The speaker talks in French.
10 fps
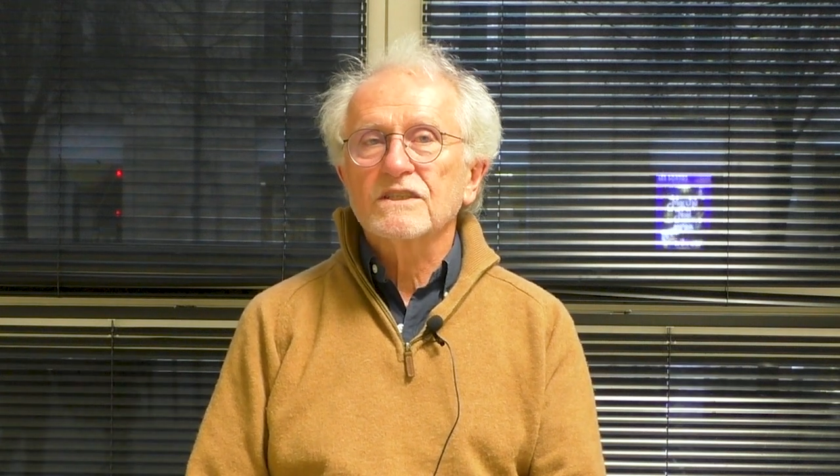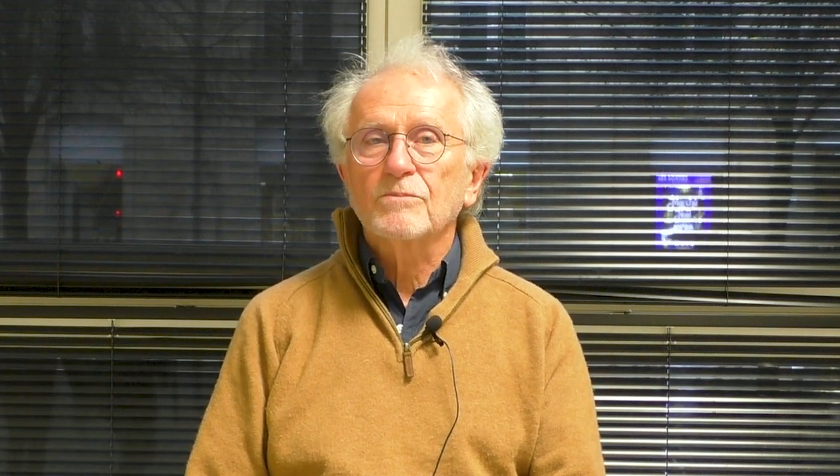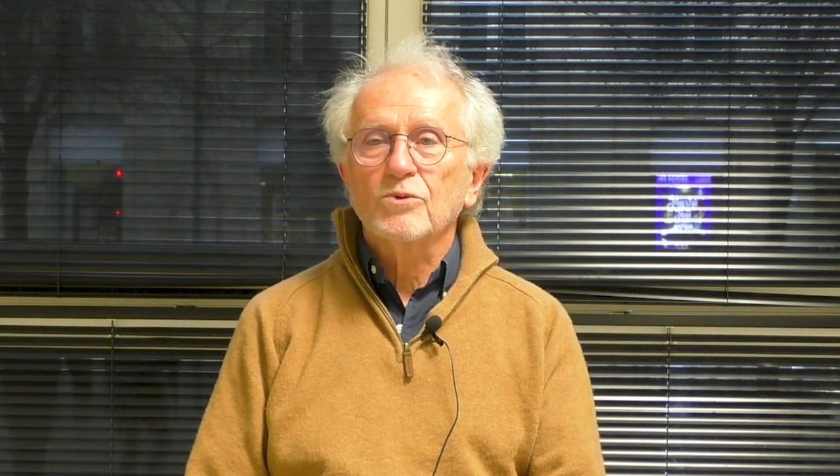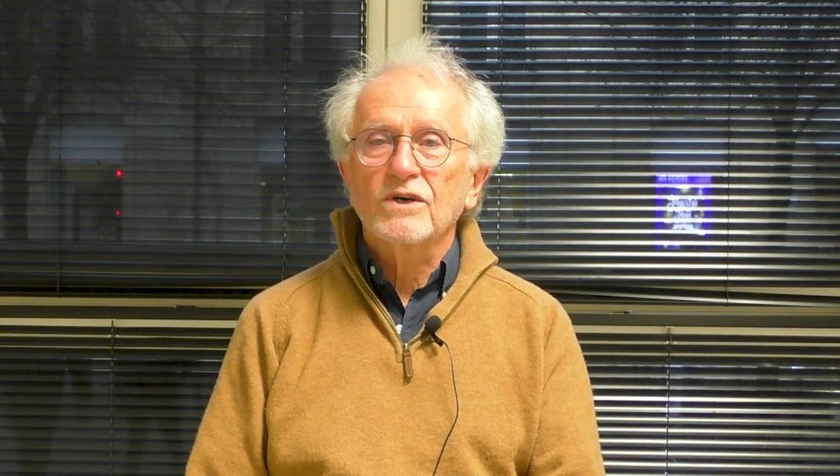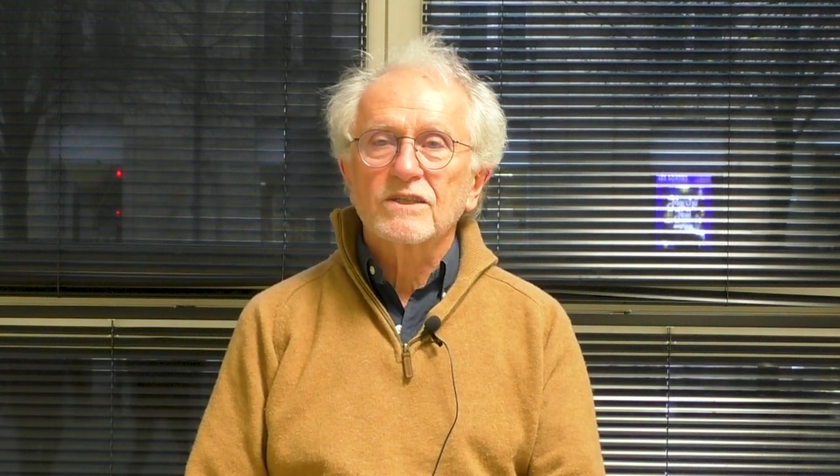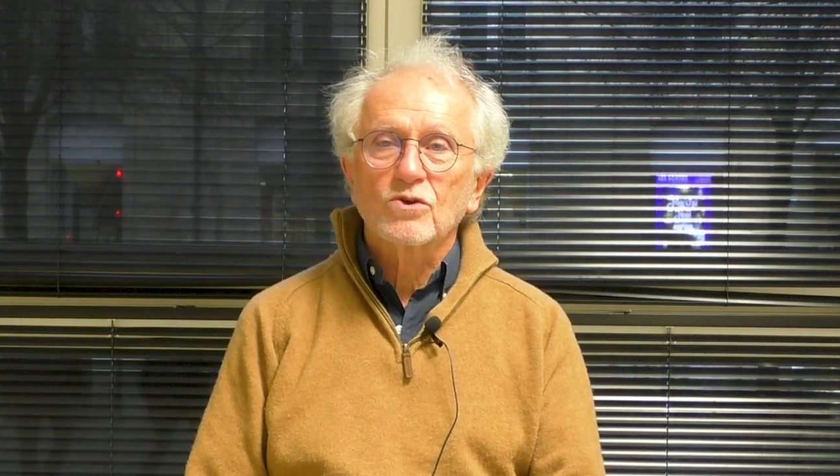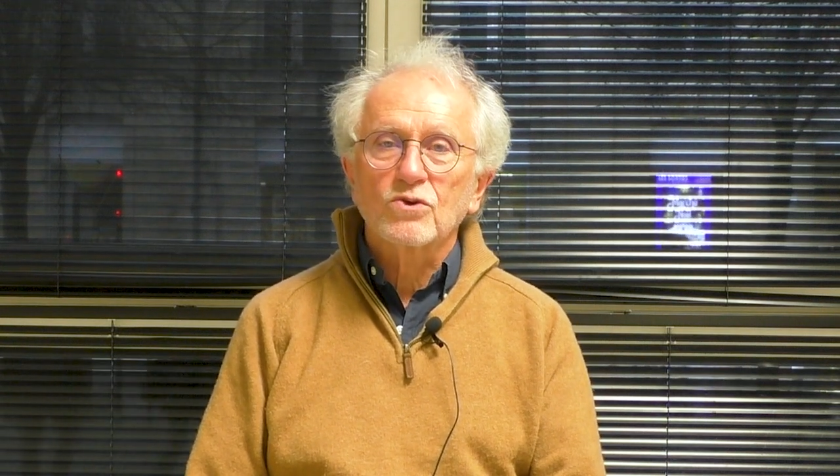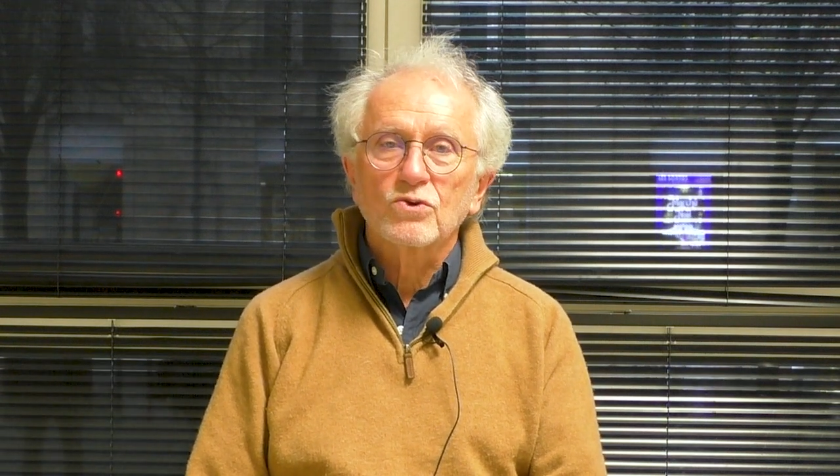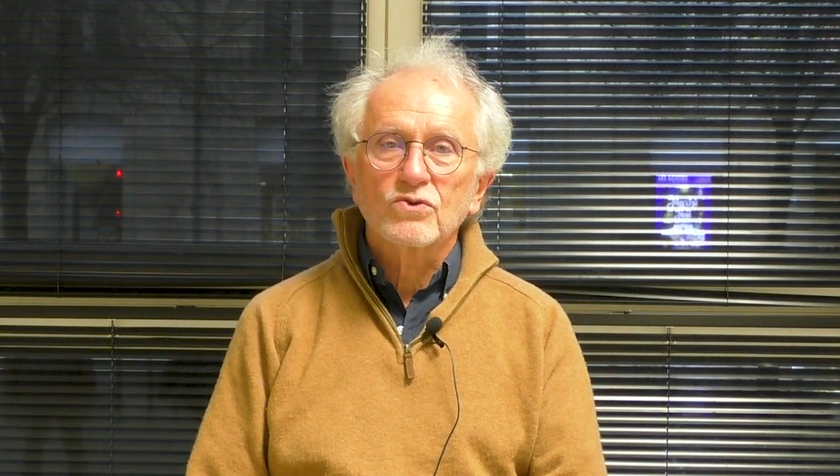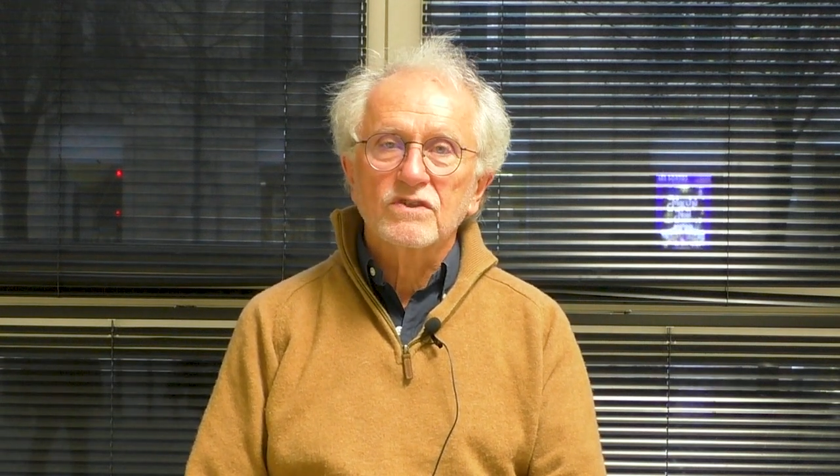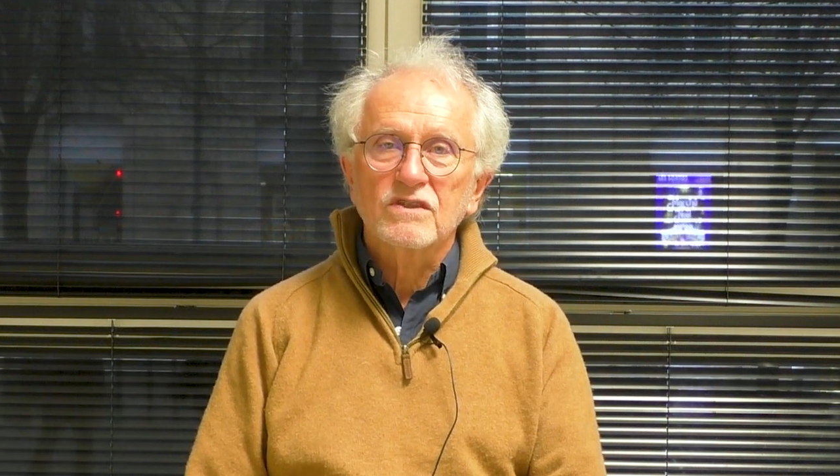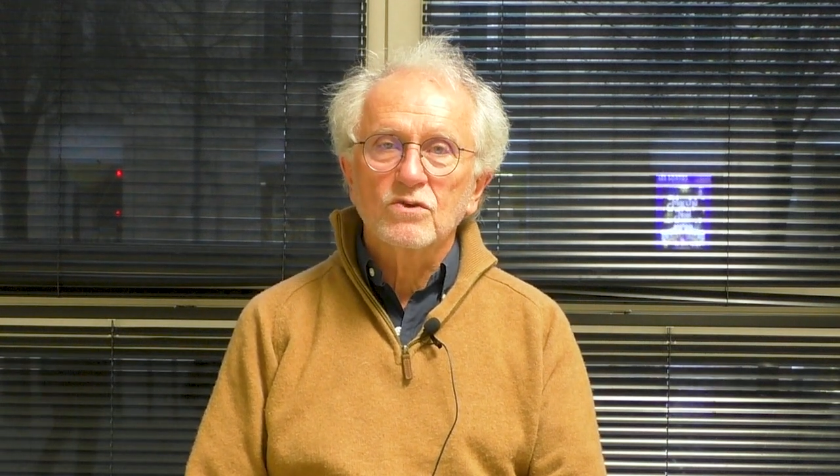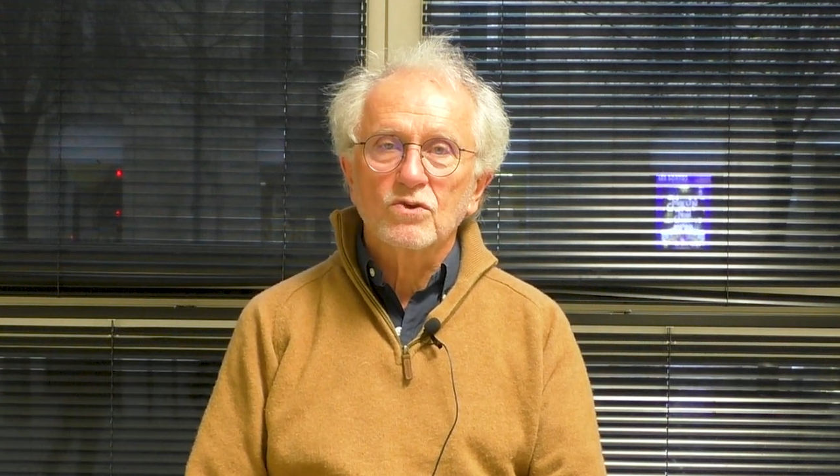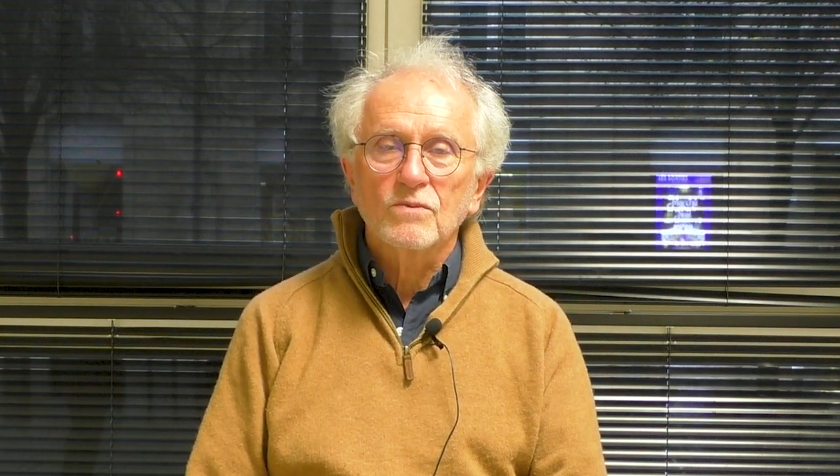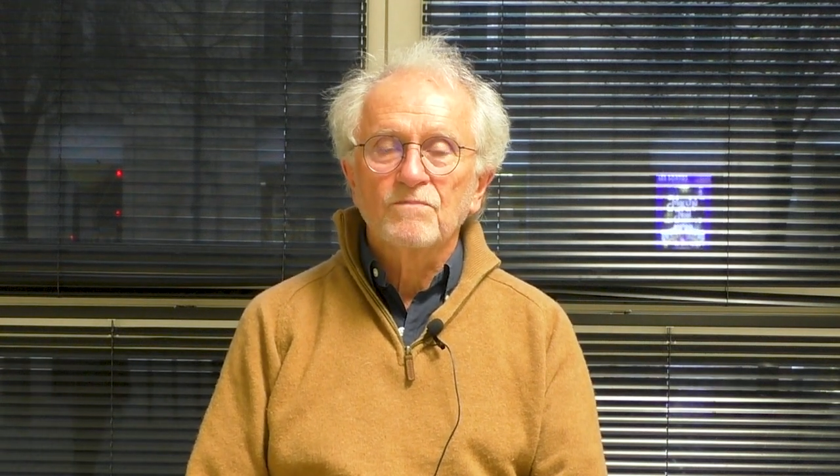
ça peut être aussi